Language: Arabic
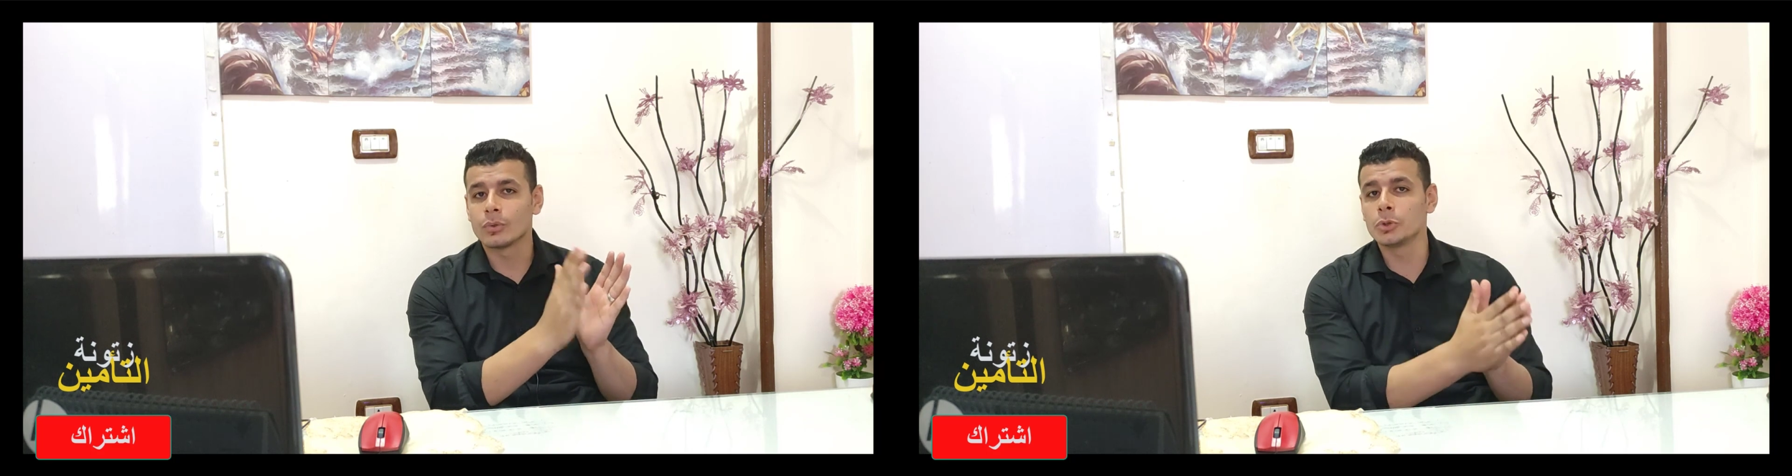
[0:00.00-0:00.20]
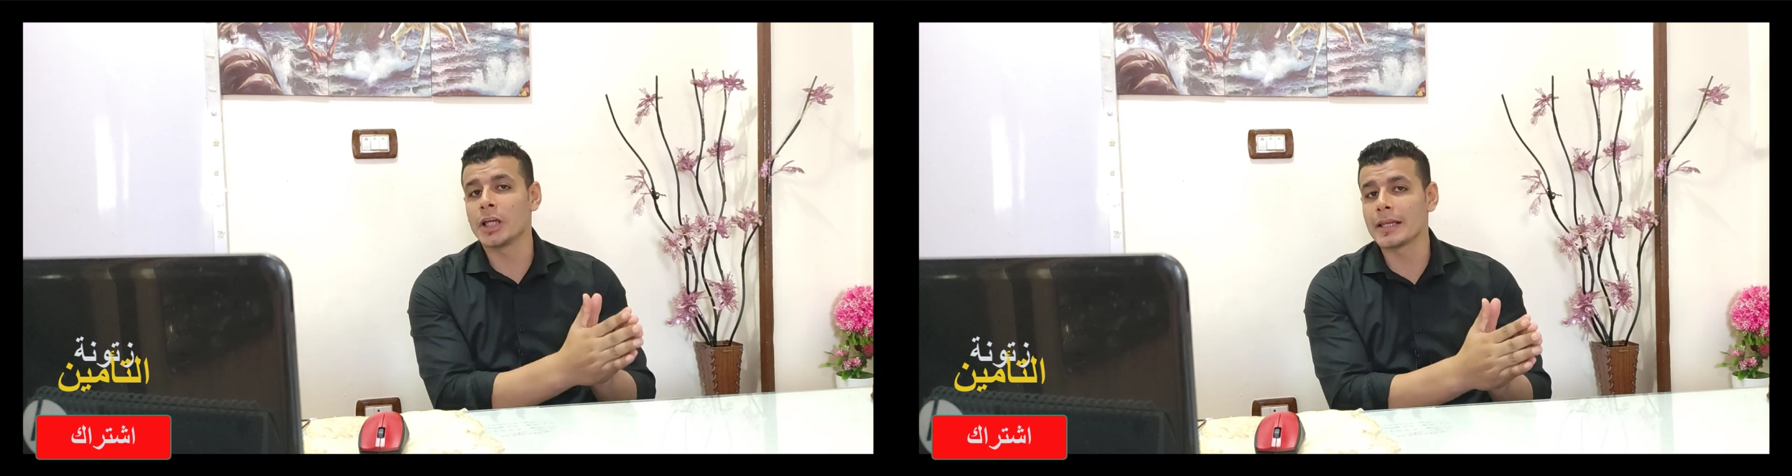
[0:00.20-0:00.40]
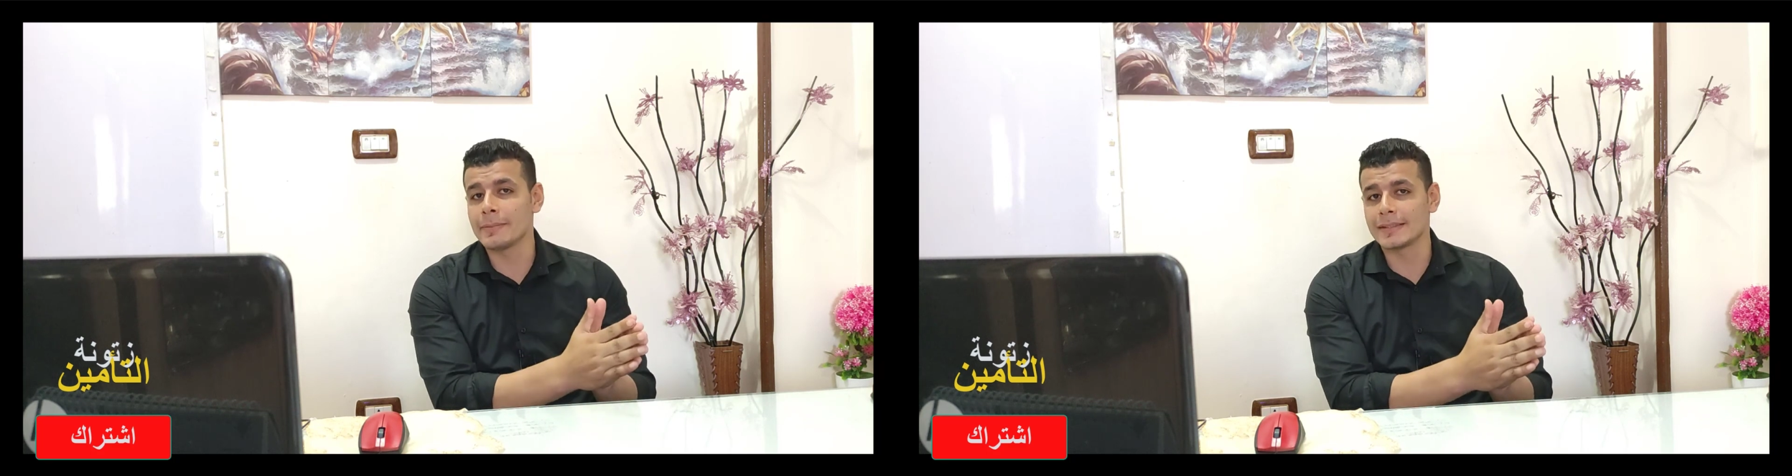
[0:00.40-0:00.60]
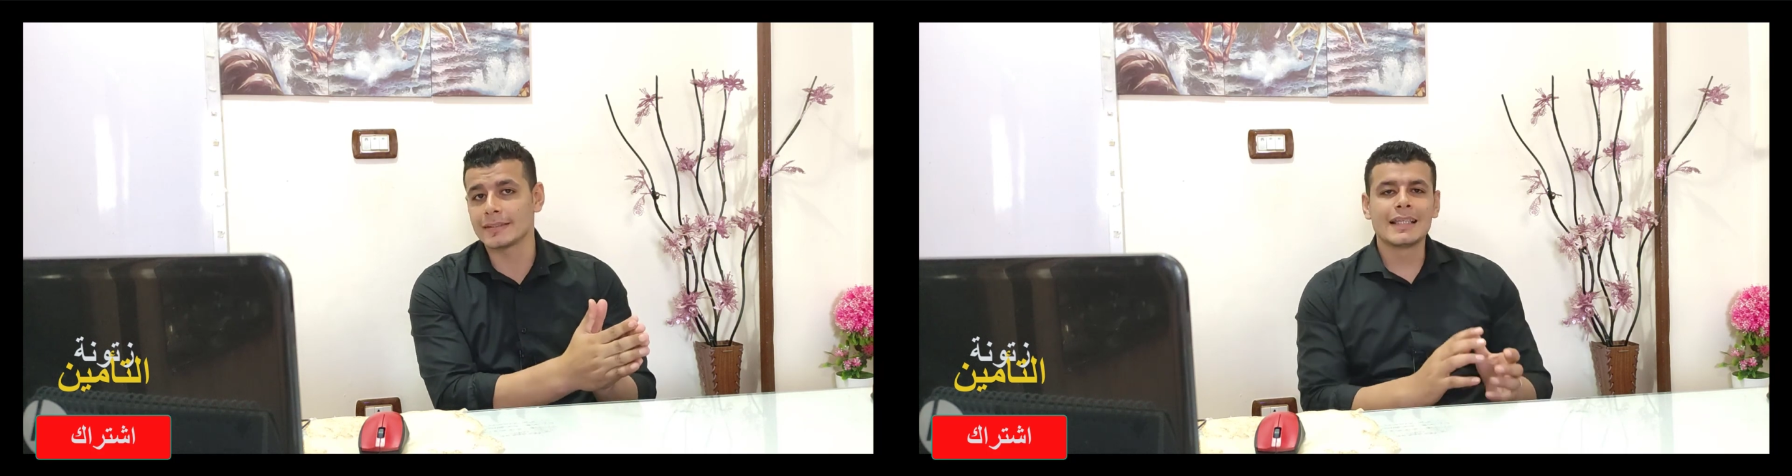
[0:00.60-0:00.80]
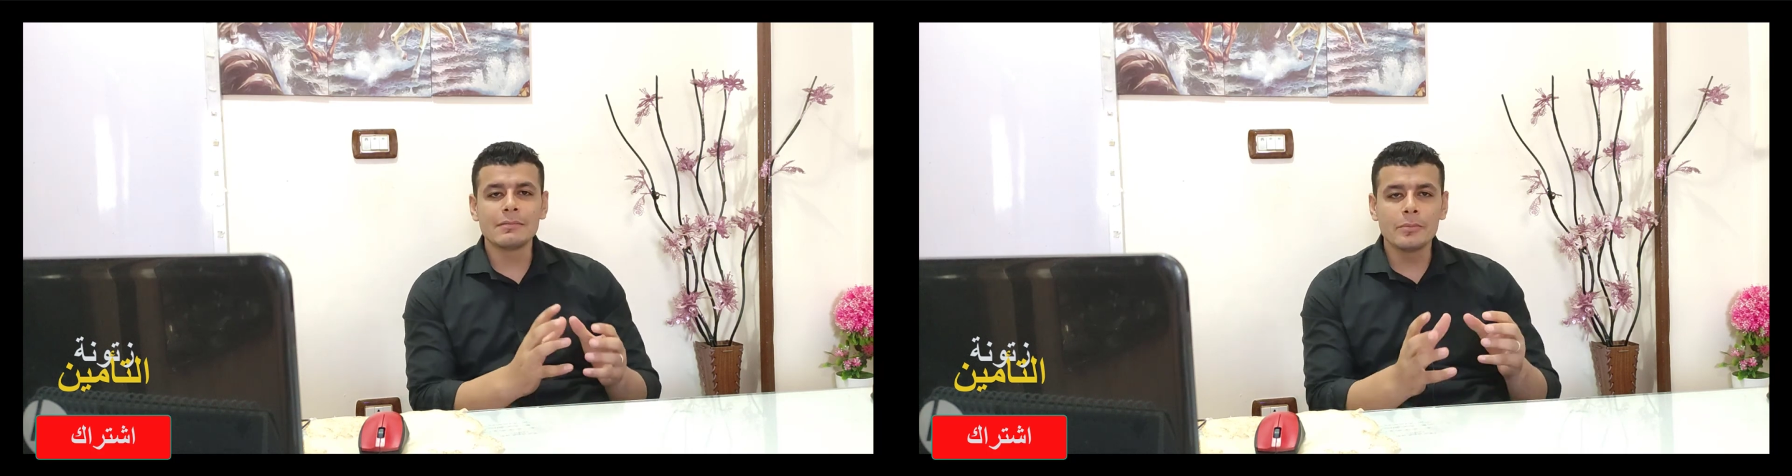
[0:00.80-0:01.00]
كشري
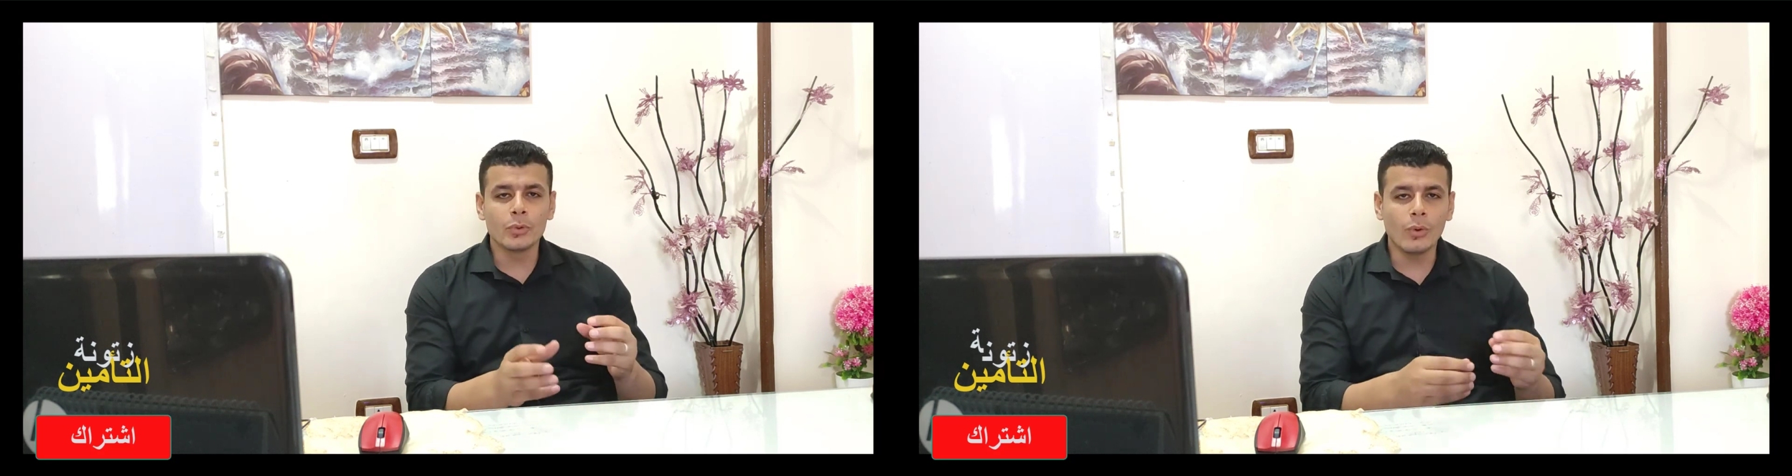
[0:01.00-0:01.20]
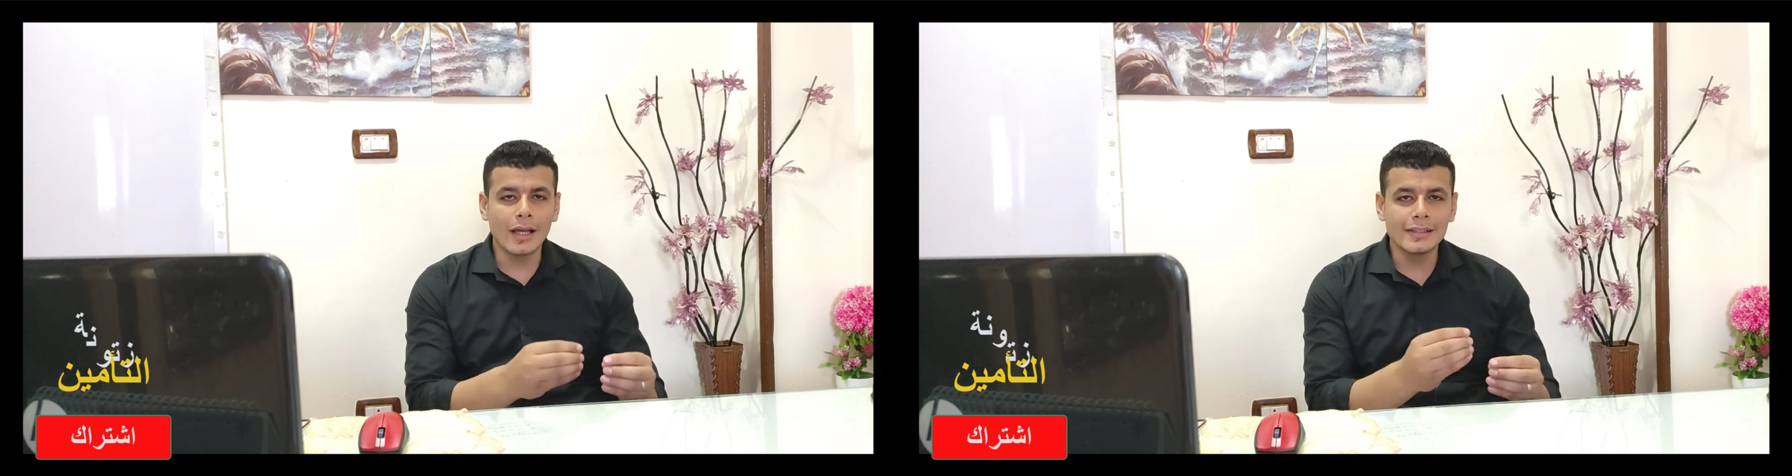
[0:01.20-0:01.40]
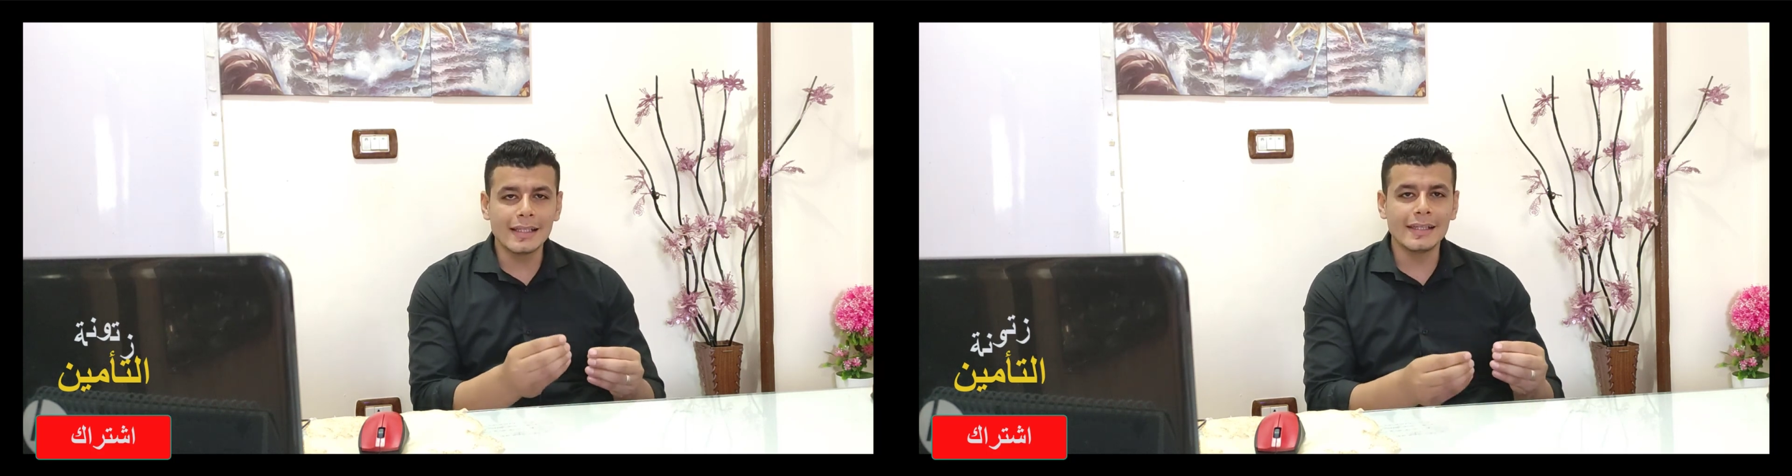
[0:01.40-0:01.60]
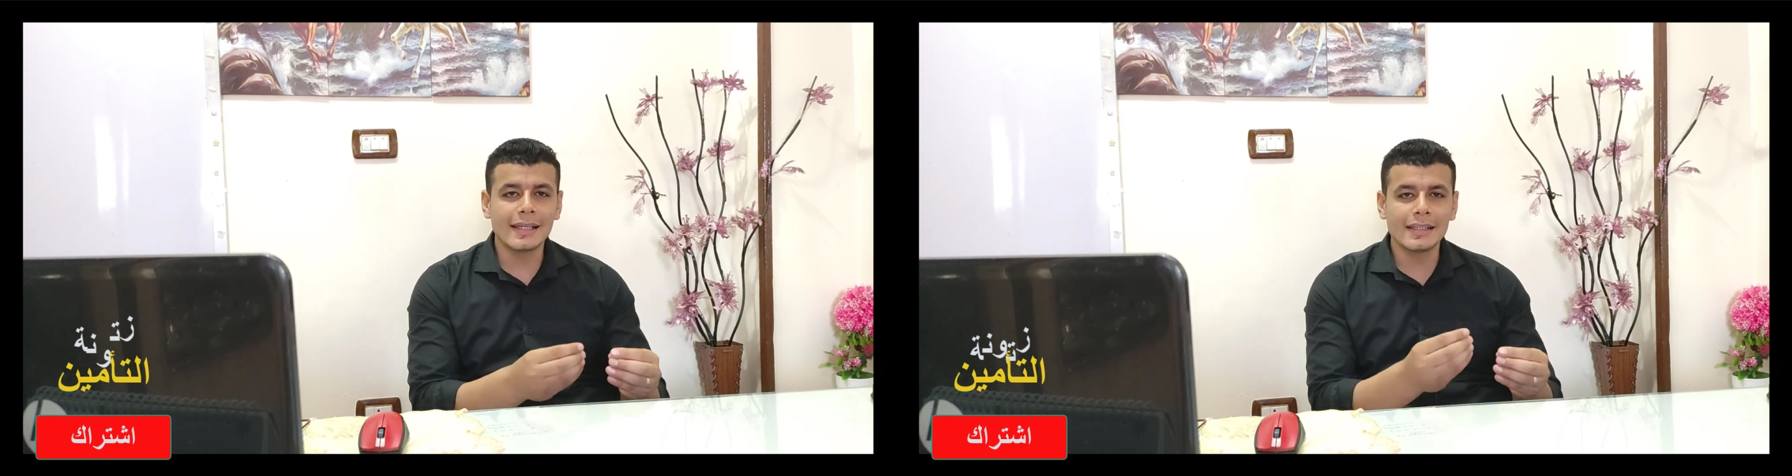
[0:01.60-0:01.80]
بس زي ما بيقولوا عندنا هنا